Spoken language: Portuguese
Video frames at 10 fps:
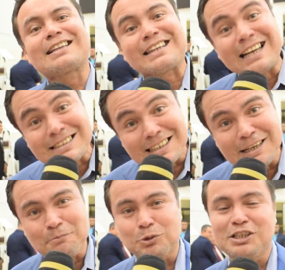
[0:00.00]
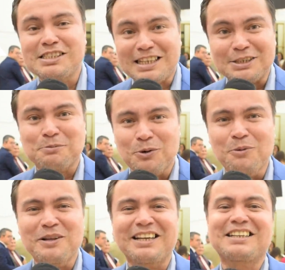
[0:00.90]
trazer políticas
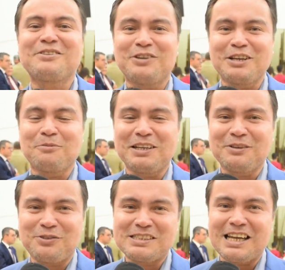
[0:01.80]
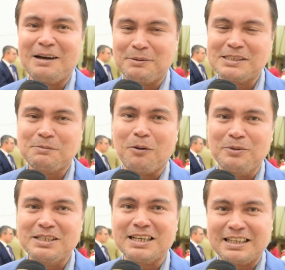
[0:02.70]
públicas que venham beneficiar
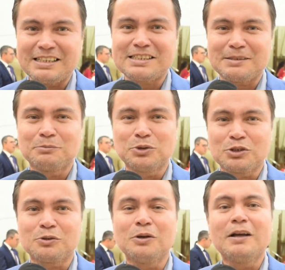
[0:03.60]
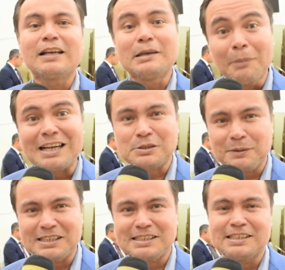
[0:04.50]
principalmente aqueles que muito que mais
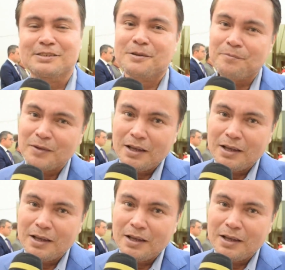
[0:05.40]
precisam.